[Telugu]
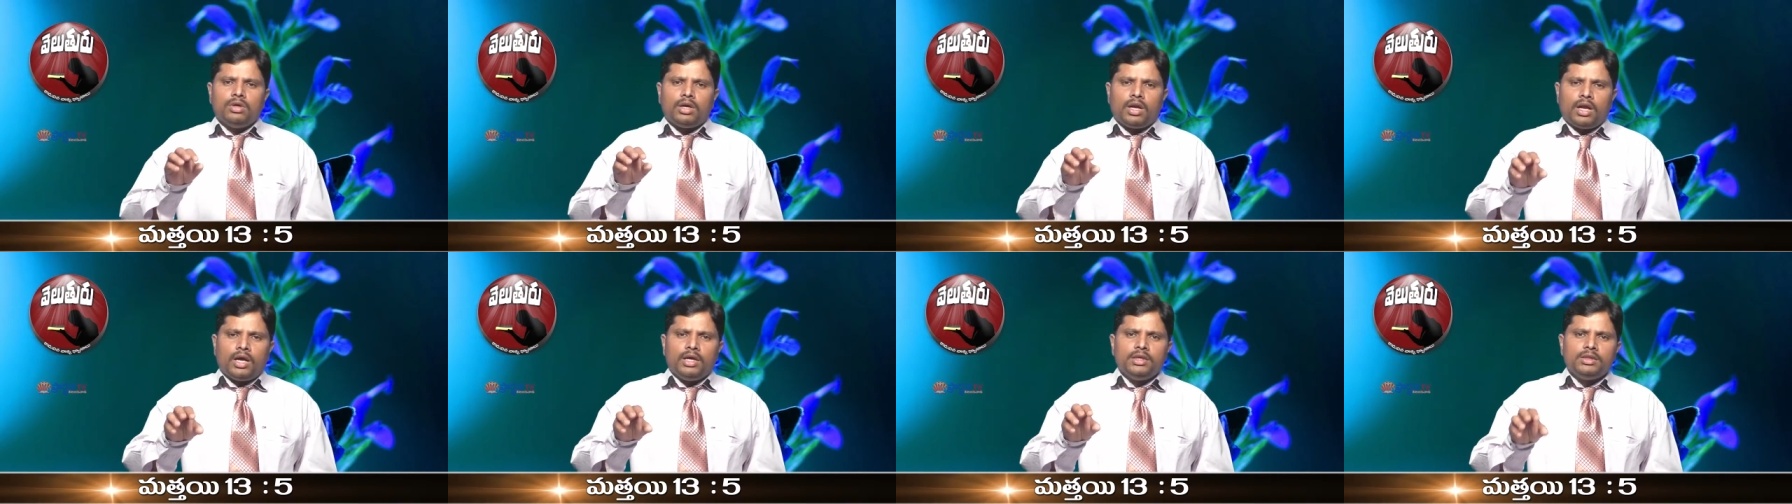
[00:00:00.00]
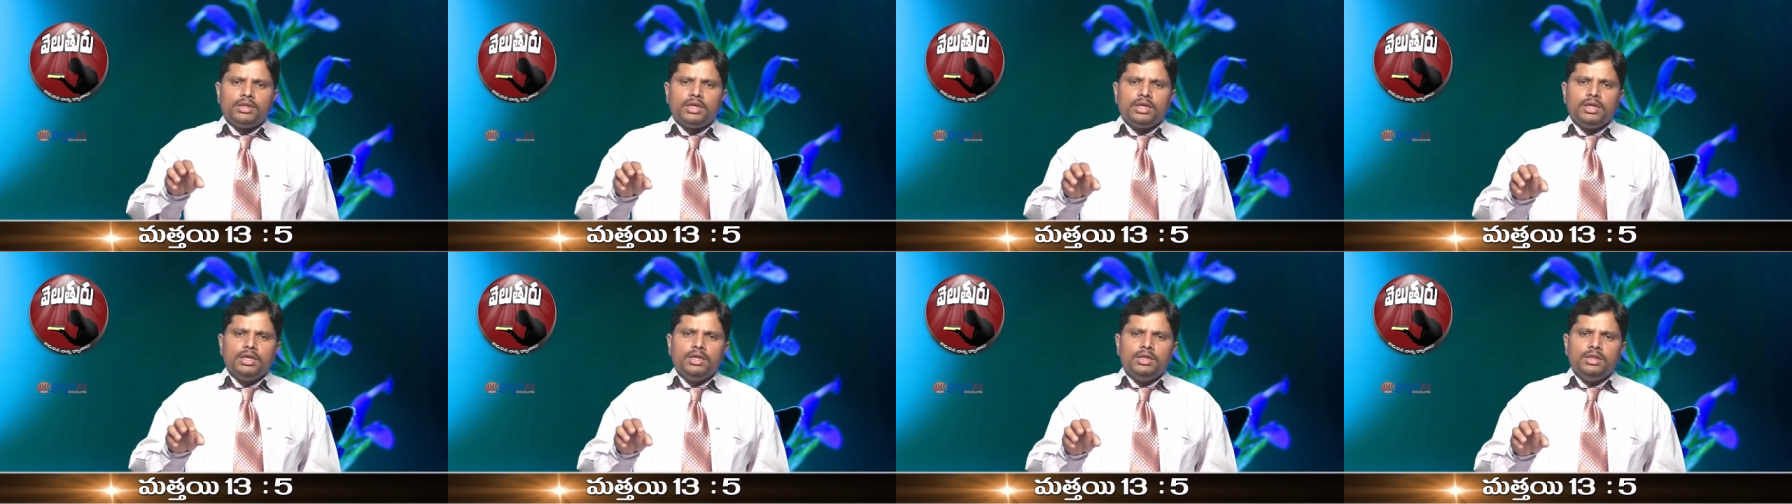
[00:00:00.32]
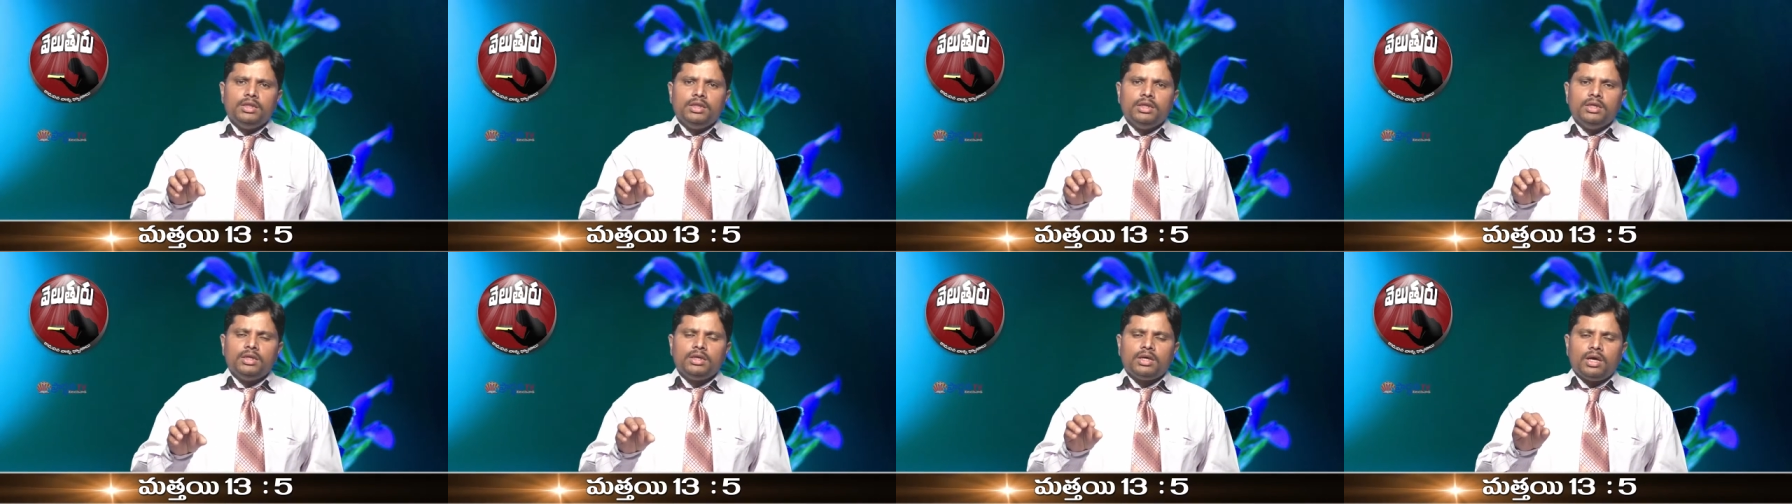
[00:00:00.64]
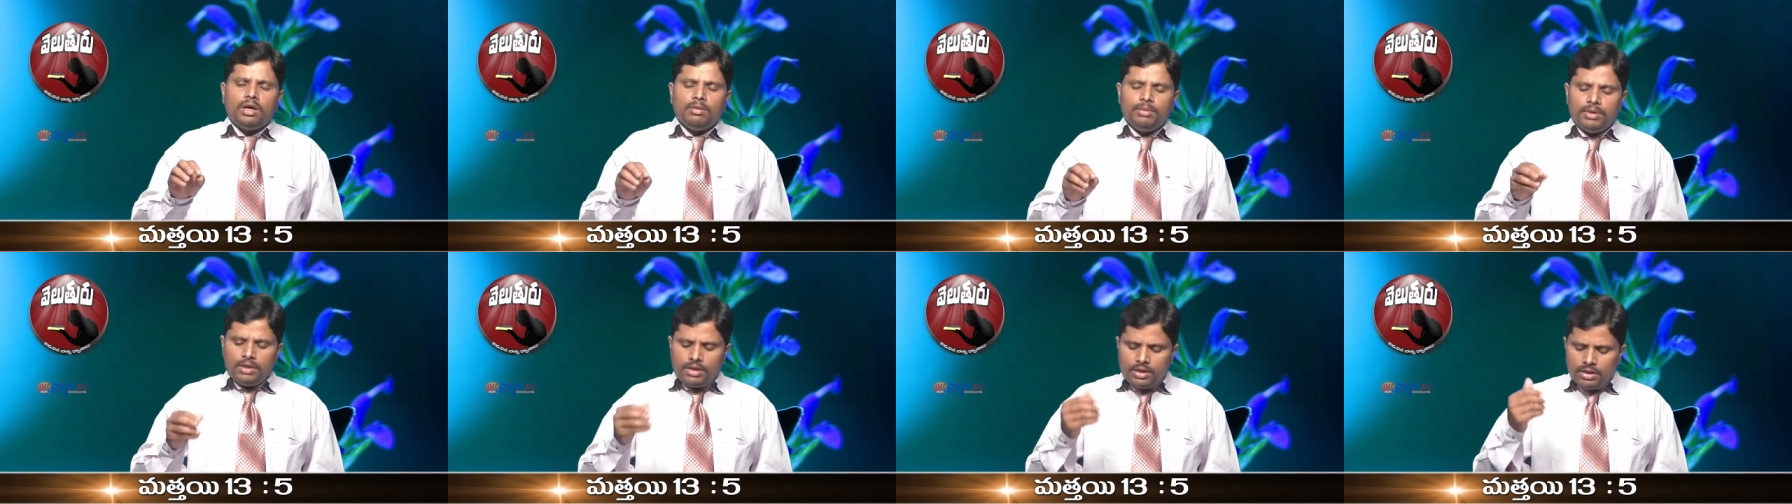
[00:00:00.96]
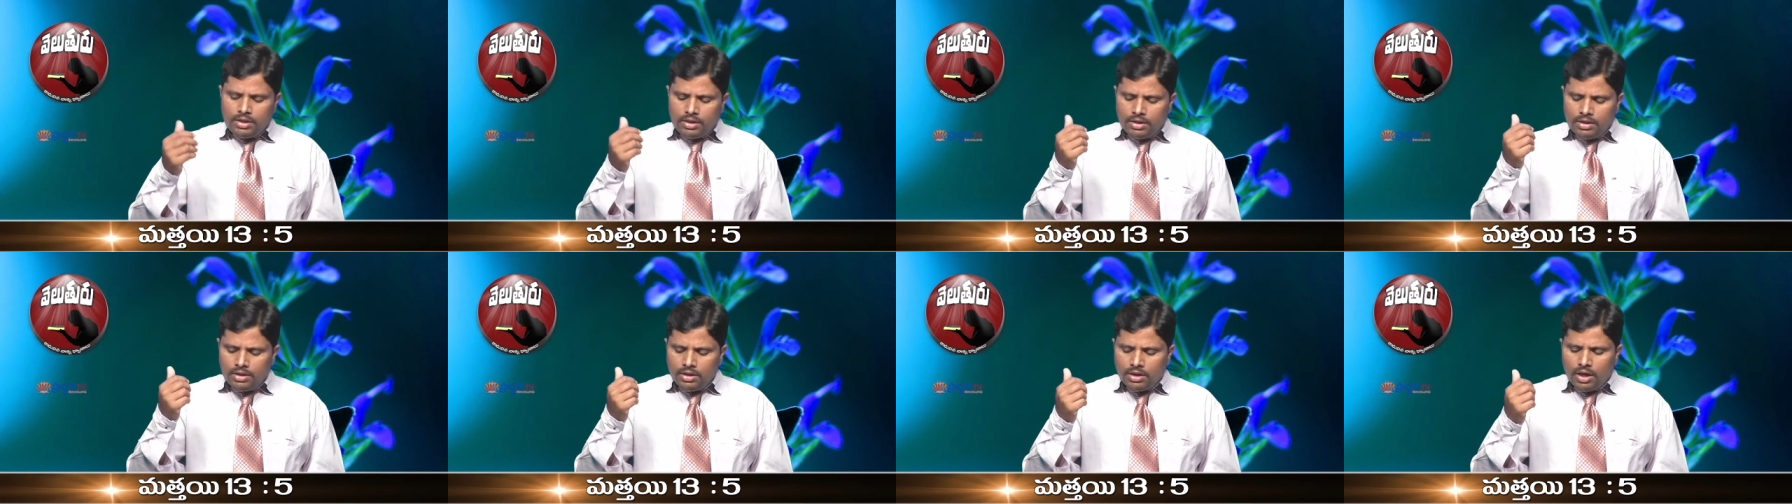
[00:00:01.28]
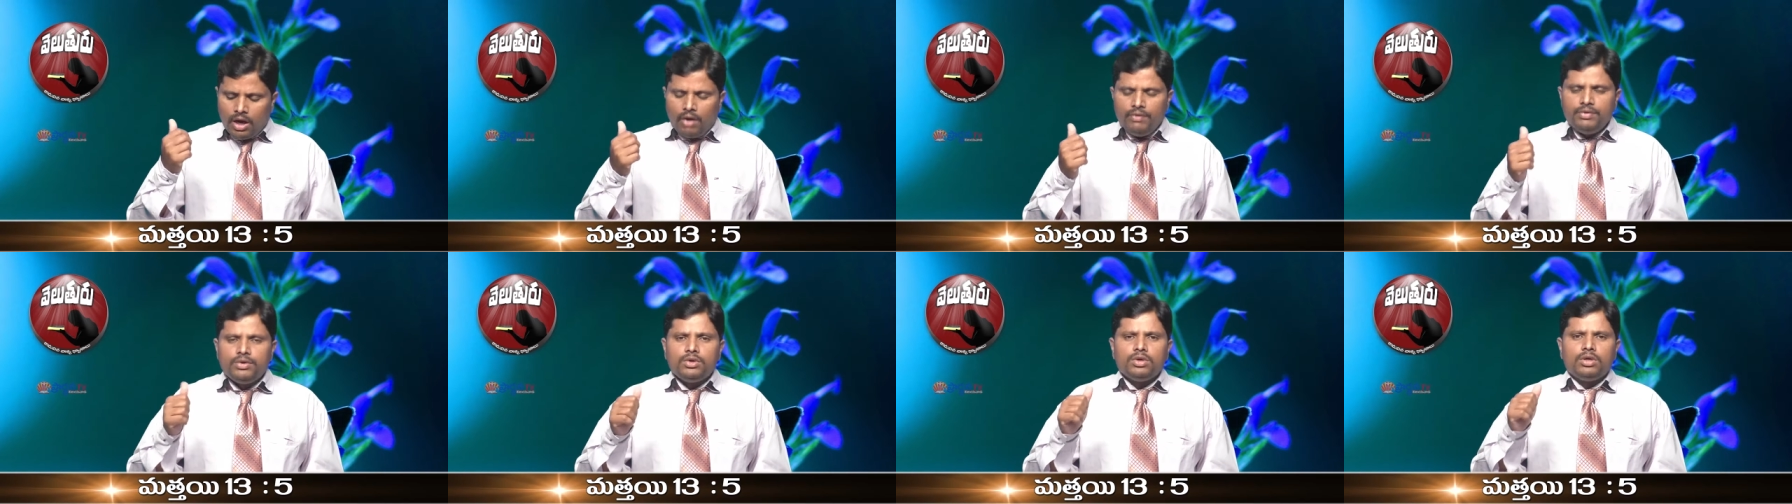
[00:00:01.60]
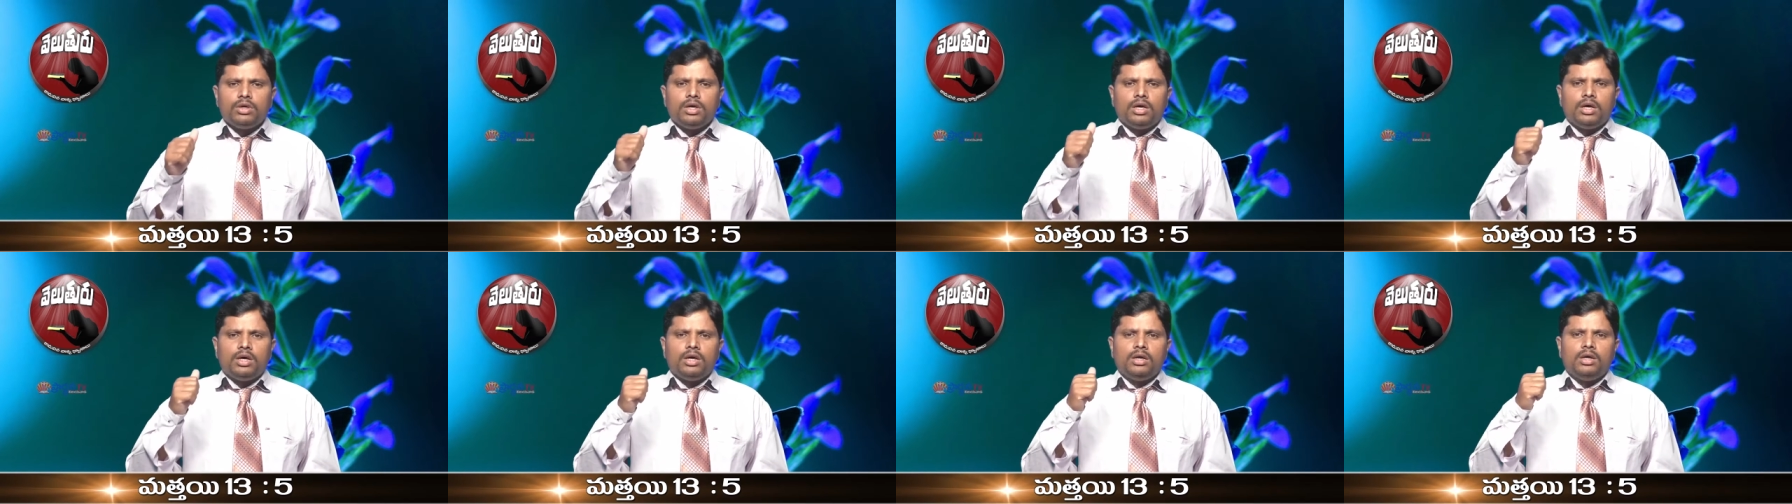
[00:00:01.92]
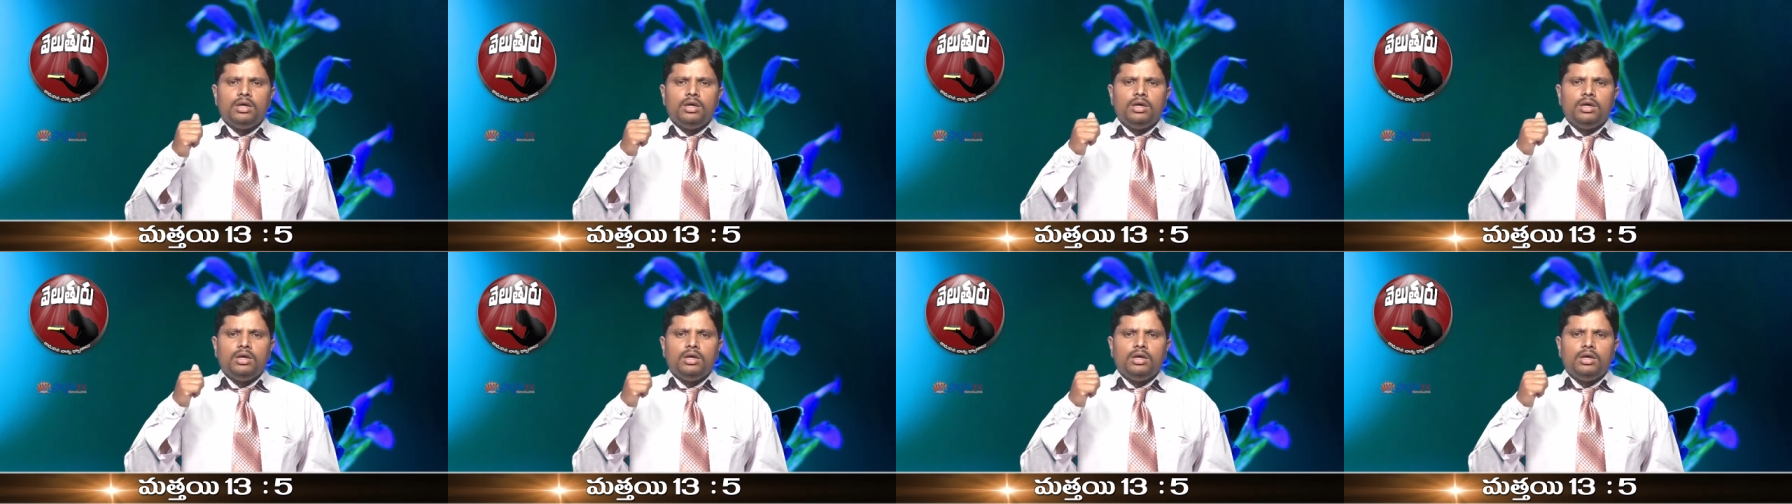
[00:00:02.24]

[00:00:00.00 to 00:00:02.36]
రాయి తగిలింది కాబట్టి అవి కూడా